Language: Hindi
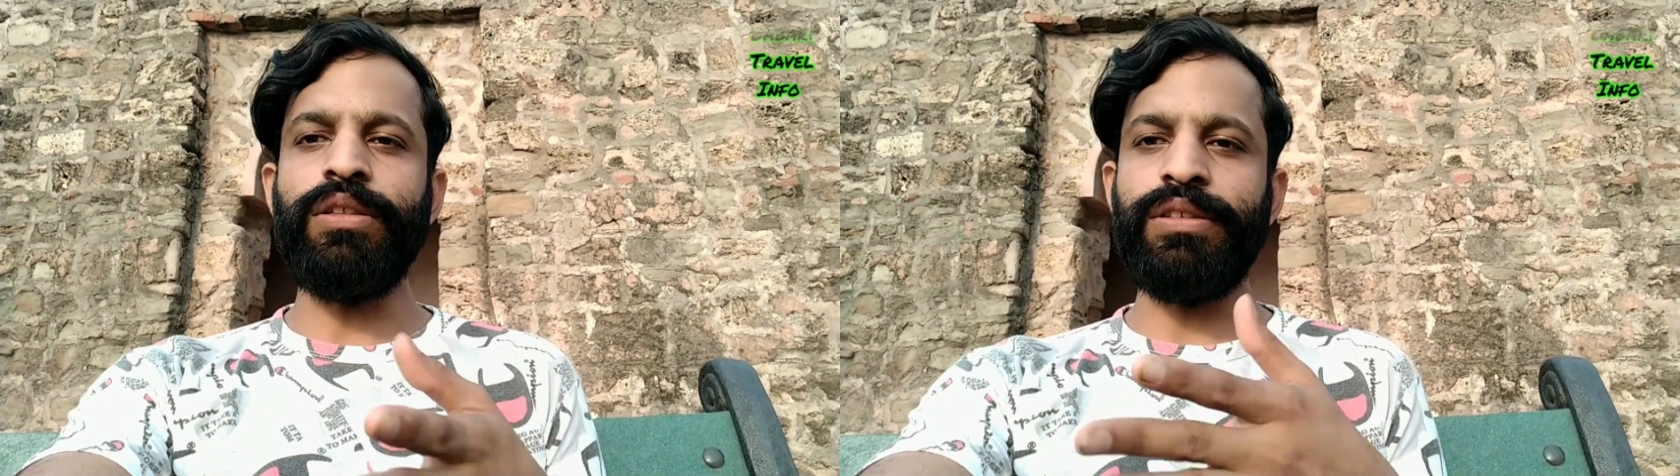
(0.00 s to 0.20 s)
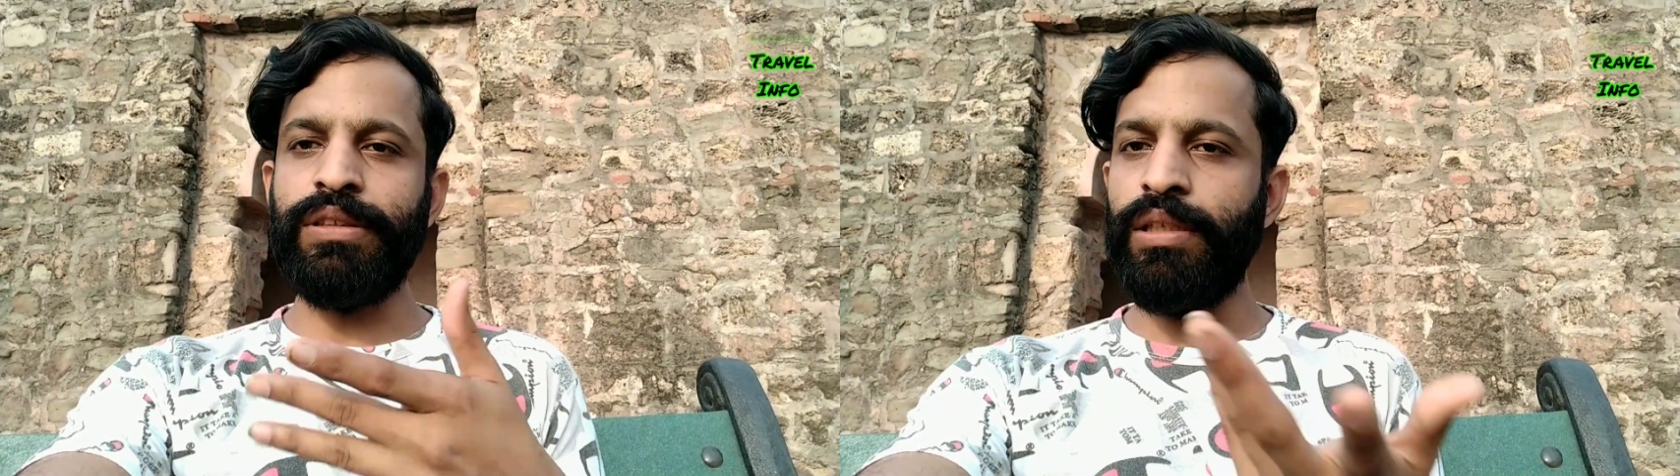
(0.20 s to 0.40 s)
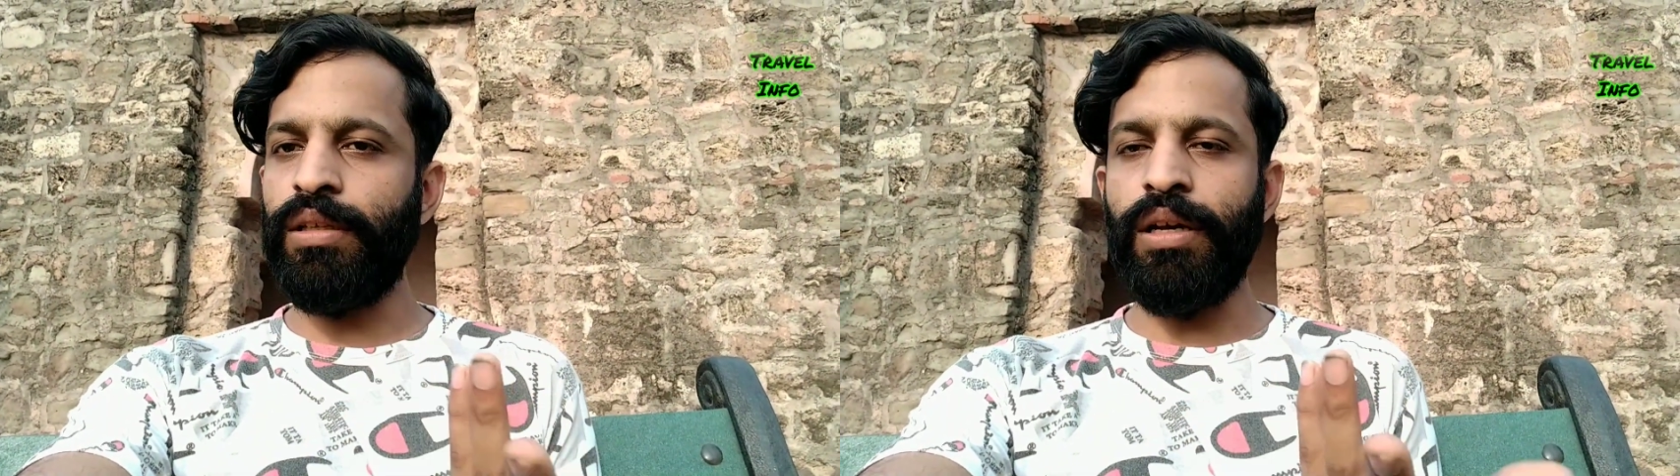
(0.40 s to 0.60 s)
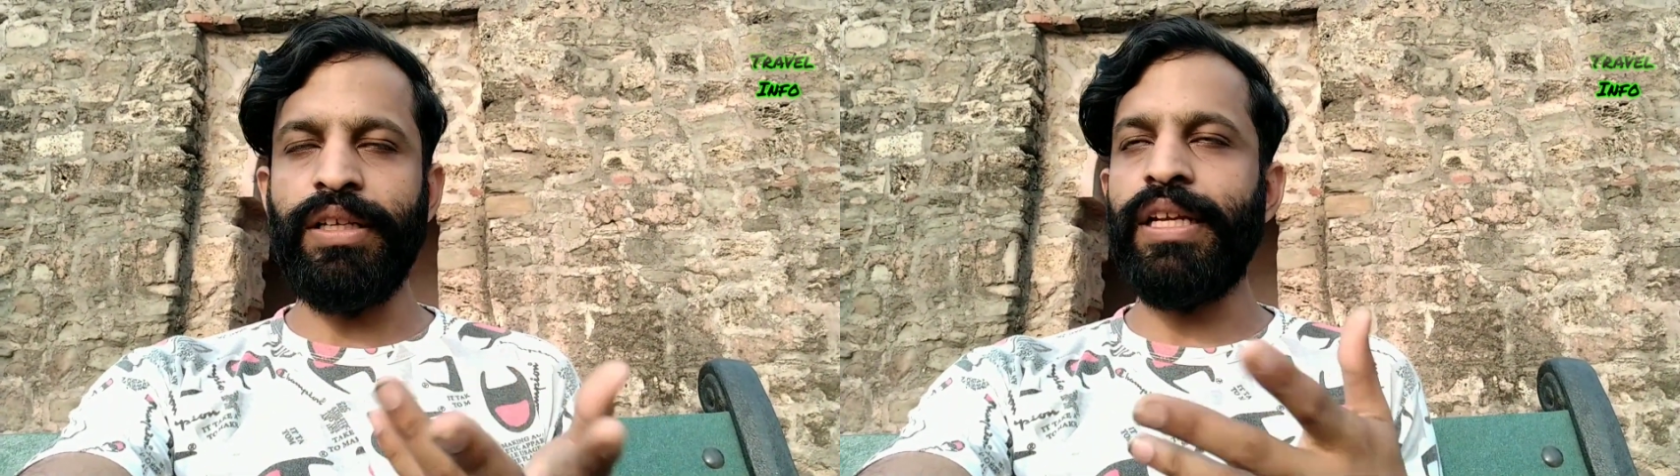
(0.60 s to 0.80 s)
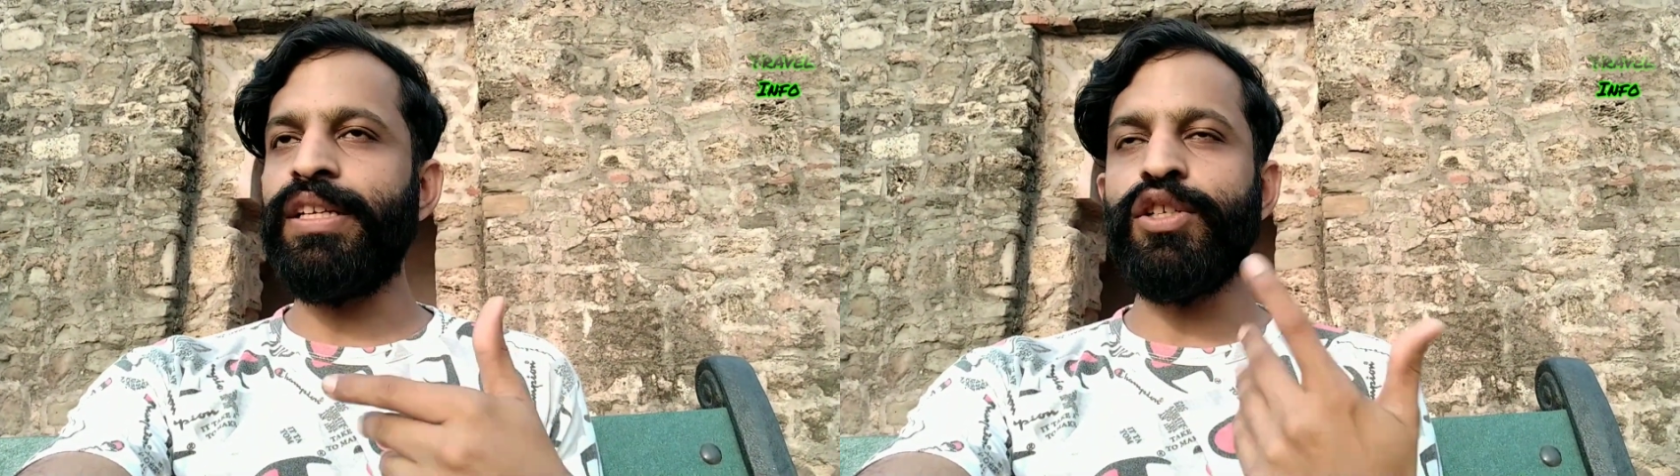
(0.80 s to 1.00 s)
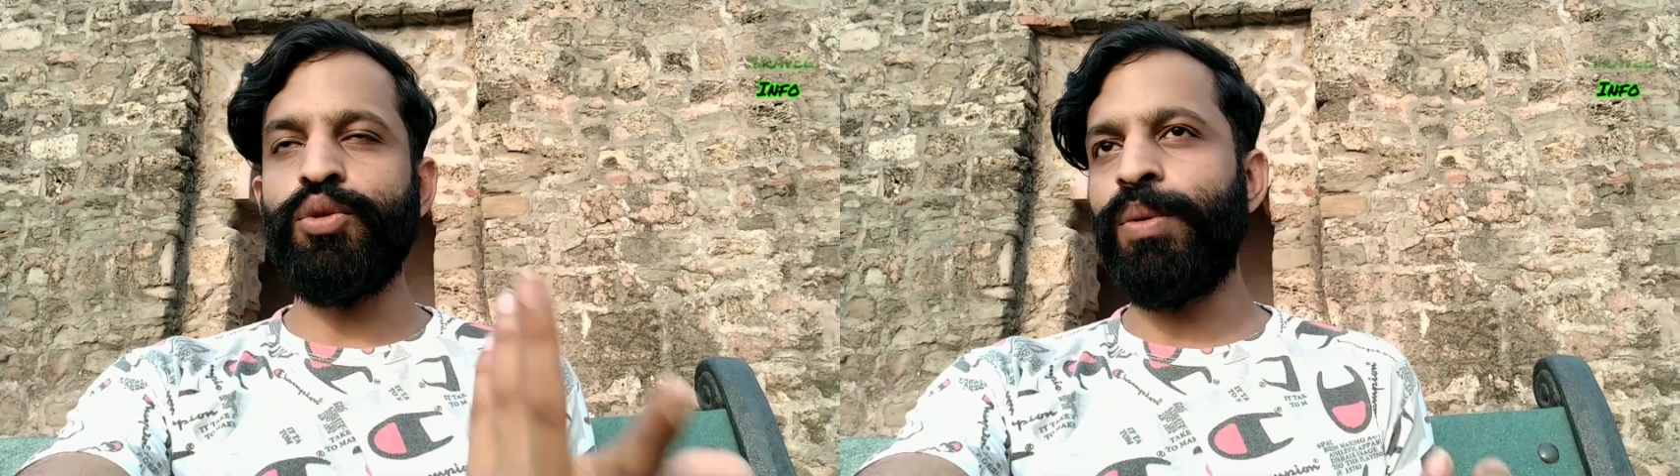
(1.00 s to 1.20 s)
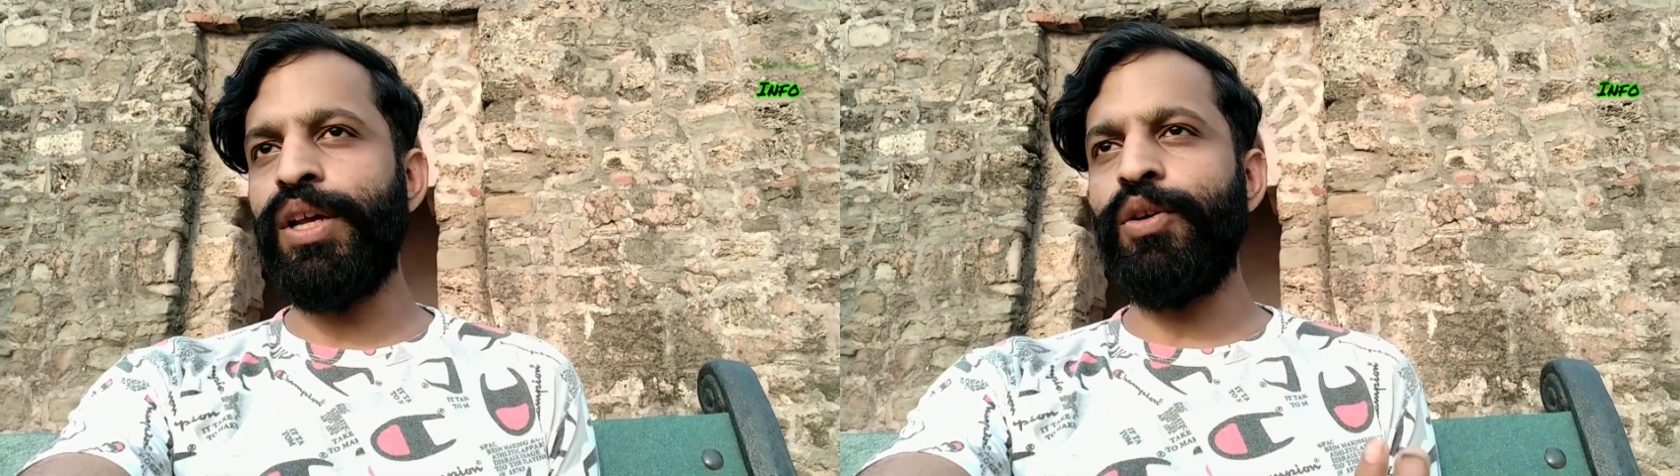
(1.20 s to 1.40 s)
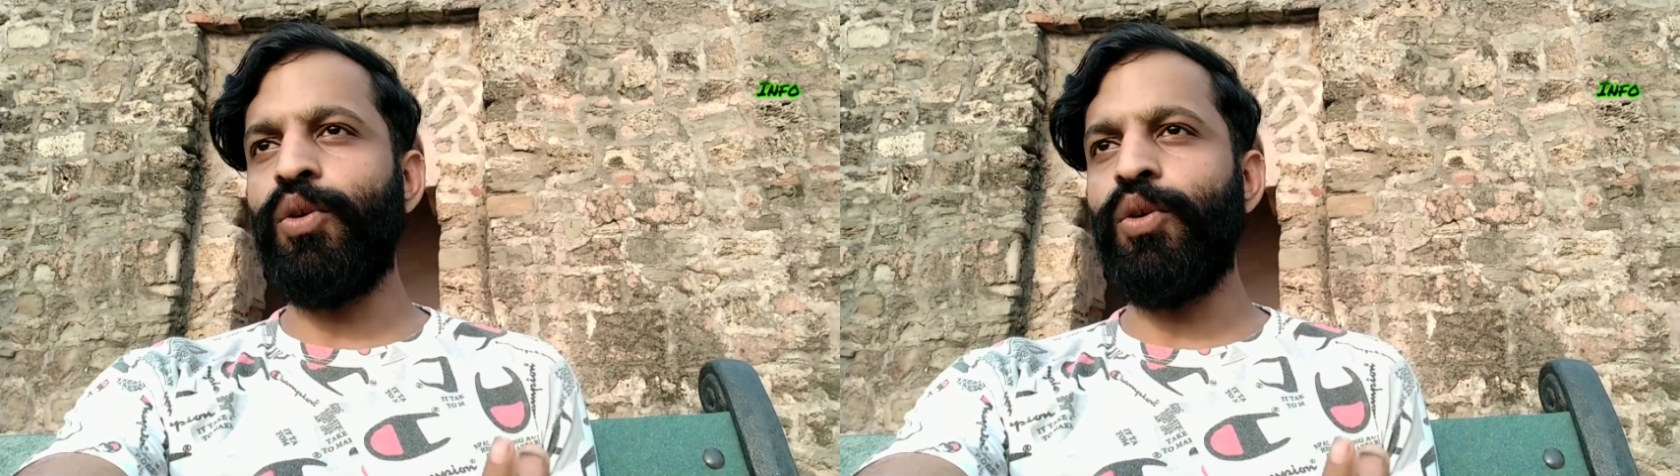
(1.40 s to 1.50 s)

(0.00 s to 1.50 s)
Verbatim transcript: सिंध यानी कि सूबाई